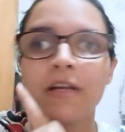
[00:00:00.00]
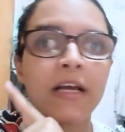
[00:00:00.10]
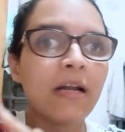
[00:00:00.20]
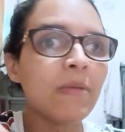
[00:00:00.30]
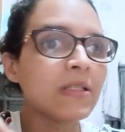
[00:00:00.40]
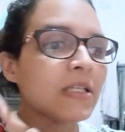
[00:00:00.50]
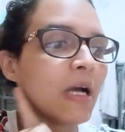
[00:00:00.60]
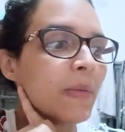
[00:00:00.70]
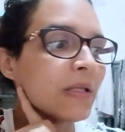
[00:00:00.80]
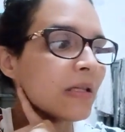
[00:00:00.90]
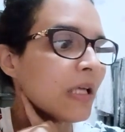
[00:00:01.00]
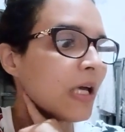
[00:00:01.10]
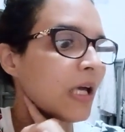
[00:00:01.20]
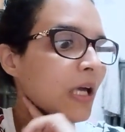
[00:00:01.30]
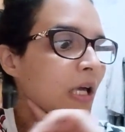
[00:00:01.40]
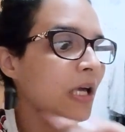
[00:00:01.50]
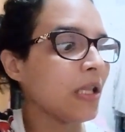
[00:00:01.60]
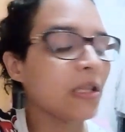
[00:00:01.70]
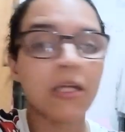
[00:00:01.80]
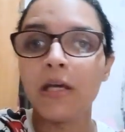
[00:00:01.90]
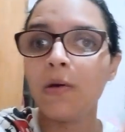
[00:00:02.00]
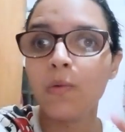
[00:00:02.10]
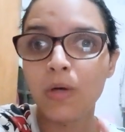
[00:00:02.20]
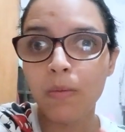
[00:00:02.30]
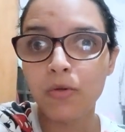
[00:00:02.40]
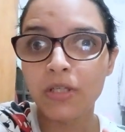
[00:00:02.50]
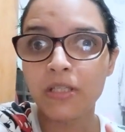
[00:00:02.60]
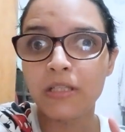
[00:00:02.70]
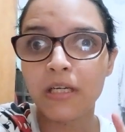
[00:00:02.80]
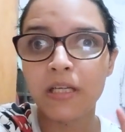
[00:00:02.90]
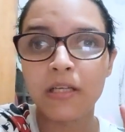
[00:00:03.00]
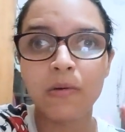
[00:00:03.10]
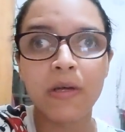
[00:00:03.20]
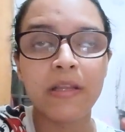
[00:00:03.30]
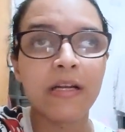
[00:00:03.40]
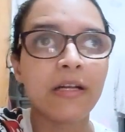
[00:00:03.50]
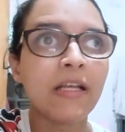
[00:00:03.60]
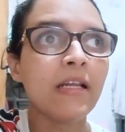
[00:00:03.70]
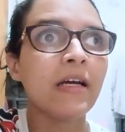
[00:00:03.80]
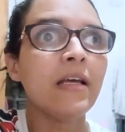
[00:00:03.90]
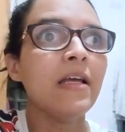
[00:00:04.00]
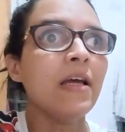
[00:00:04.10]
fregar básicamente este, unas botellitas que tengo ahí de la nena,